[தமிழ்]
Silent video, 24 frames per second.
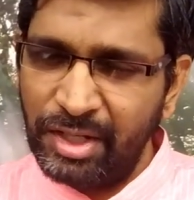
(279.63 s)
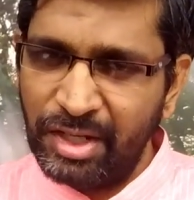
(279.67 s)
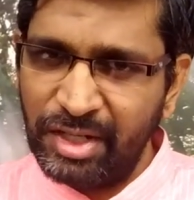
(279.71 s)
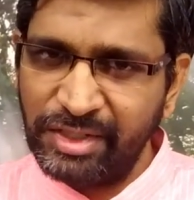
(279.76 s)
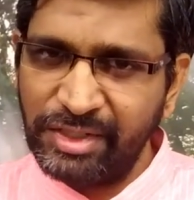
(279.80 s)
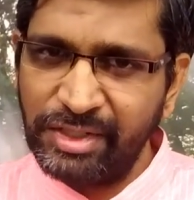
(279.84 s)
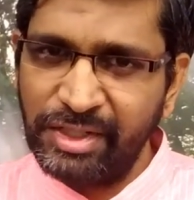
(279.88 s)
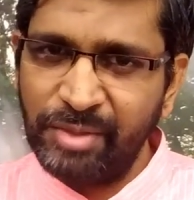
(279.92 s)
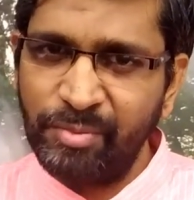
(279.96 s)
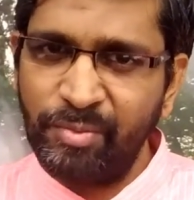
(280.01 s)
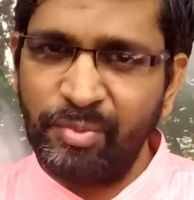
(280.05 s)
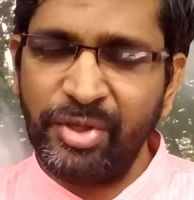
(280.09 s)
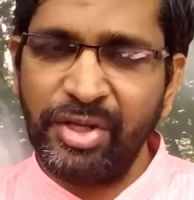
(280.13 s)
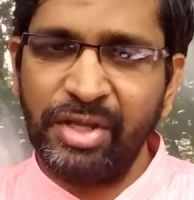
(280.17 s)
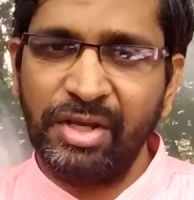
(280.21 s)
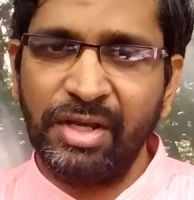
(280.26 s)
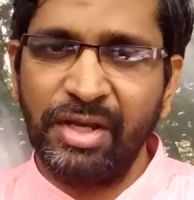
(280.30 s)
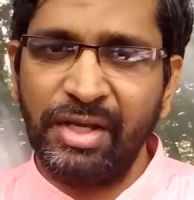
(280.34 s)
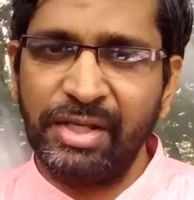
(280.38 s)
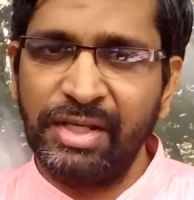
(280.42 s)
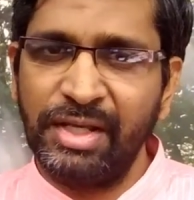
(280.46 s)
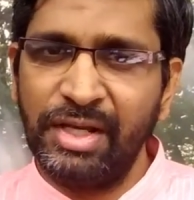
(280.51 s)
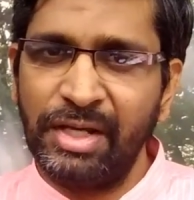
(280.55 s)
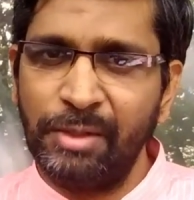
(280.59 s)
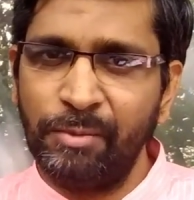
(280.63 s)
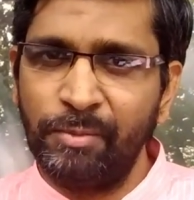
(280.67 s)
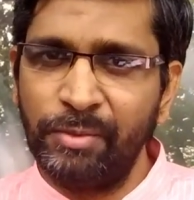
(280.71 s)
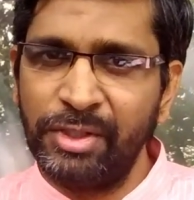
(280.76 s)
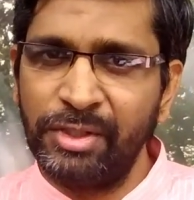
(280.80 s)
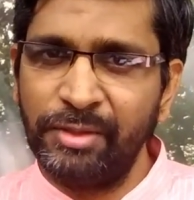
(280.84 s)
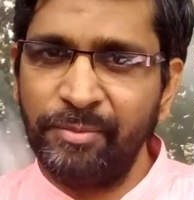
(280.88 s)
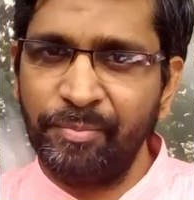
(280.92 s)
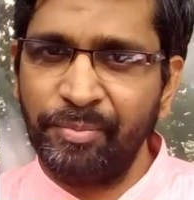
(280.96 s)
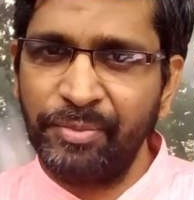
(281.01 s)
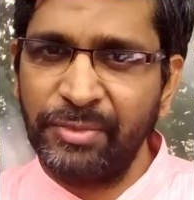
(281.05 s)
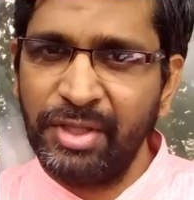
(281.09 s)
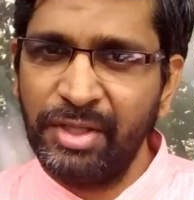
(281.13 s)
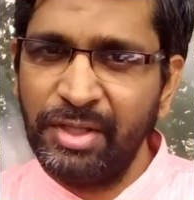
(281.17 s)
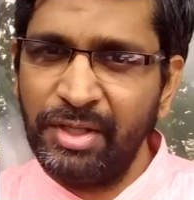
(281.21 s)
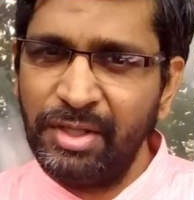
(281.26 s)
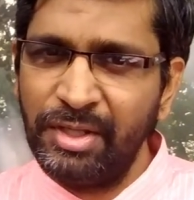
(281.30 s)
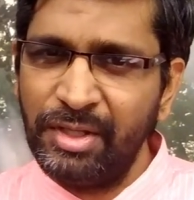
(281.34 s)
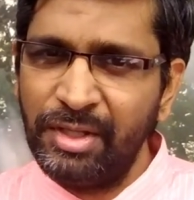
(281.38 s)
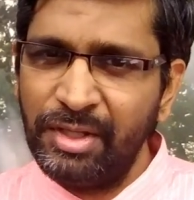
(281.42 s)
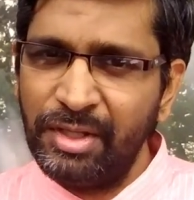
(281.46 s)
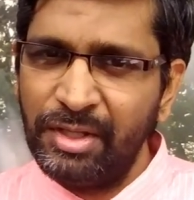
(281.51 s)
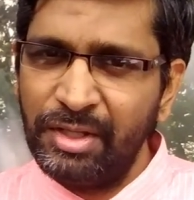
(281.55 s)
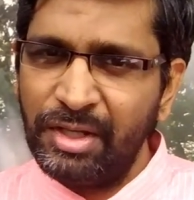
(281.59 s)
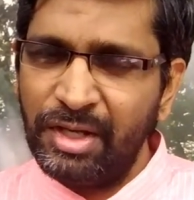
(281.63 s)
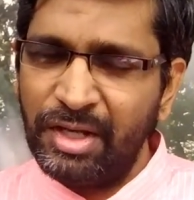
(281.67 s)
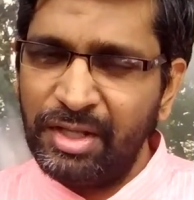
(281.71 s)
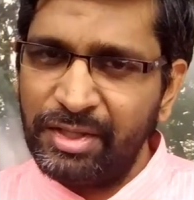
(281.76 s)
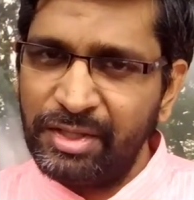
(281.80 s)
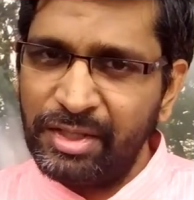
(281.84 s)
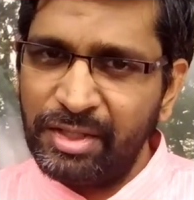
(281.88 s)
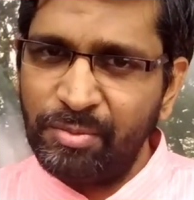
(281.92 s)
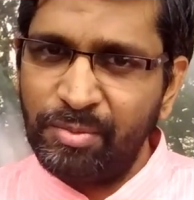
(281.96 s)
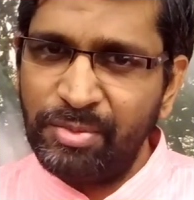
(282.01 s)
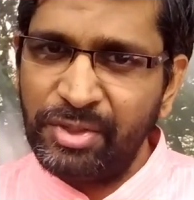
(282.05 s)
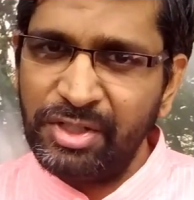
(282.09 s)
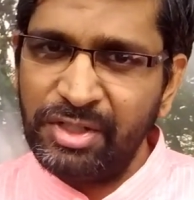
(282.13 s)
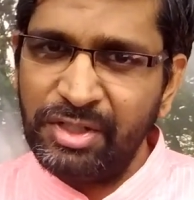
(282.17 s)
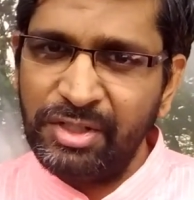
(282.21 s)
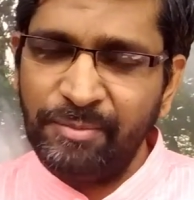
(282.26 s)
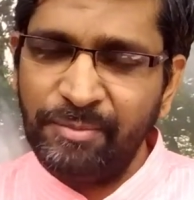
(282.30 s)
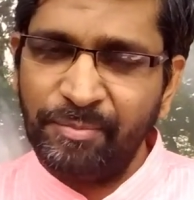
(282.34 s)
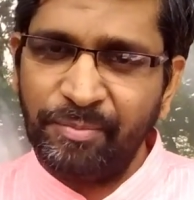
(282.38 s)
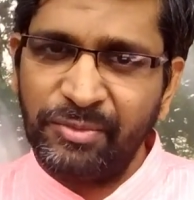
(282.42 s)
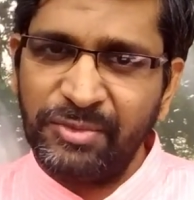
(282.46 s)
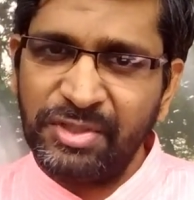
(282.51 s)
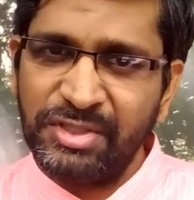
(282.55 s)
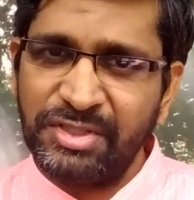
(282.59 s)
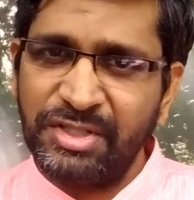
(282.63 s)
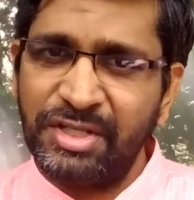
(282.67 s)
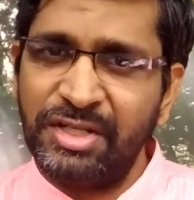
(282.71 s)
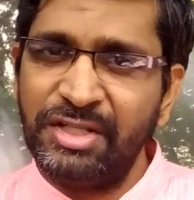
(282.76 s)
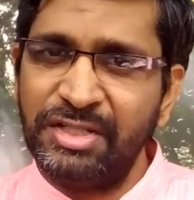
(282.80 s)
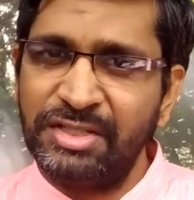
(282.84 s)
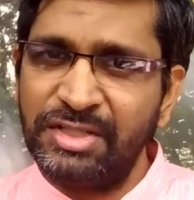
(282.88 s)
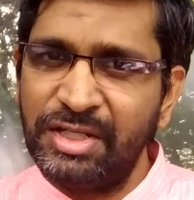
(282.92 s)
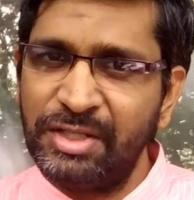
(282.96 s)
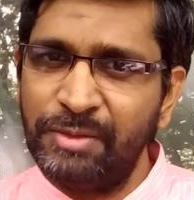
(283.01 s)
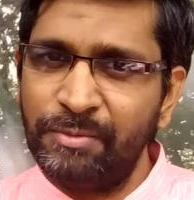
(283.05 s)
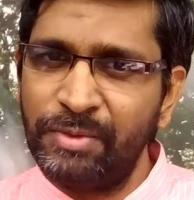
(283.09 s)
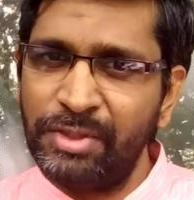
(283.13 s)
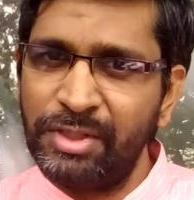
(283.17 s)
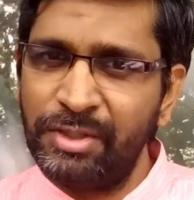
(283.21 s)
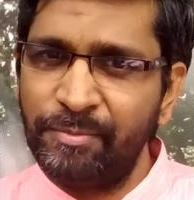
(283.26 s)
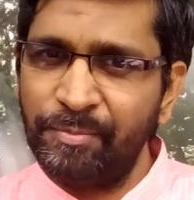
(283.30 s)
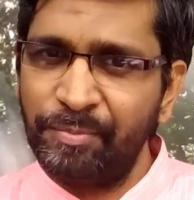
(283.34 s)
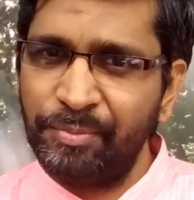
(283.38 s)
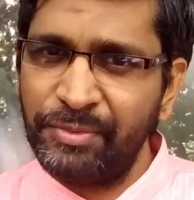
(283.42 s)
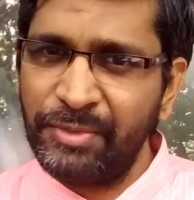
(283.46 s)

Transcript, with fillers: அதை எப்படி கையாள்வது அதை எப்படி சரி செய்வது